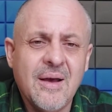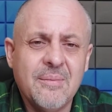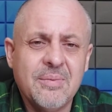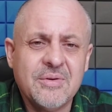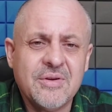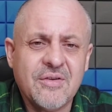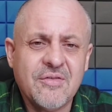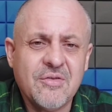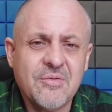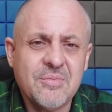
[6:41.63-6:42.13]

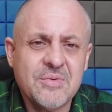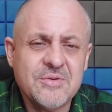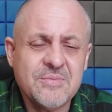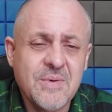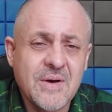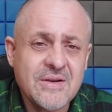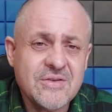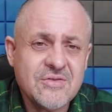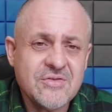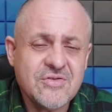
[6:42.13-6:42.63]
potrafią być
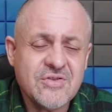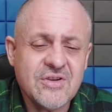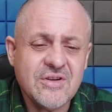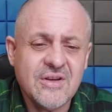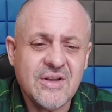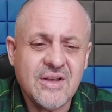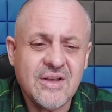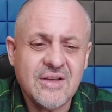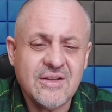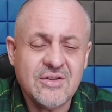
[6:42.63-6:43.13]
bardzo
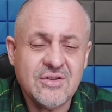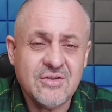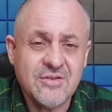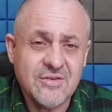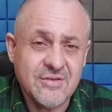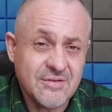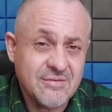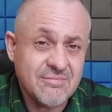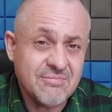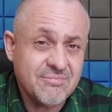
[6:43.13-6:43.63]
silne
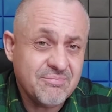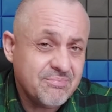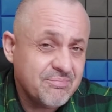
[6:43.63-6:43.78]
i